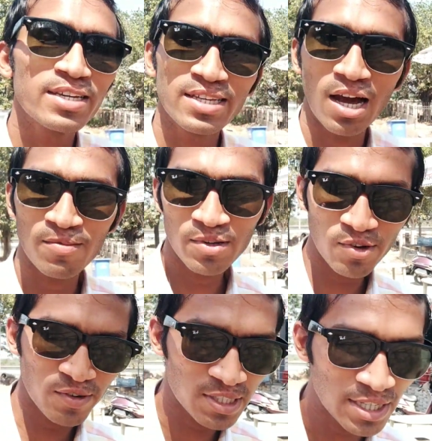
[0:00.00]
यहाँ पे
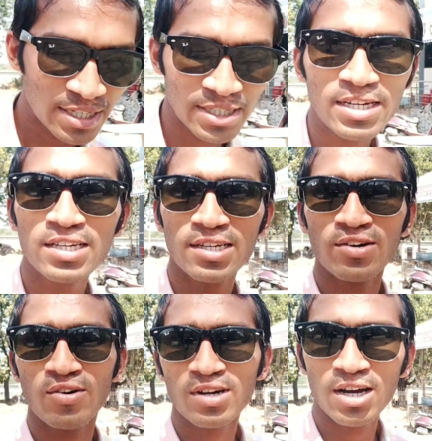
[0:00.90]
व्यवस्था की गई है
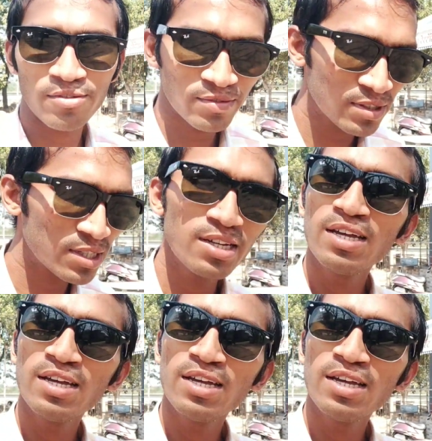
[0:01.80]
और काफ़ी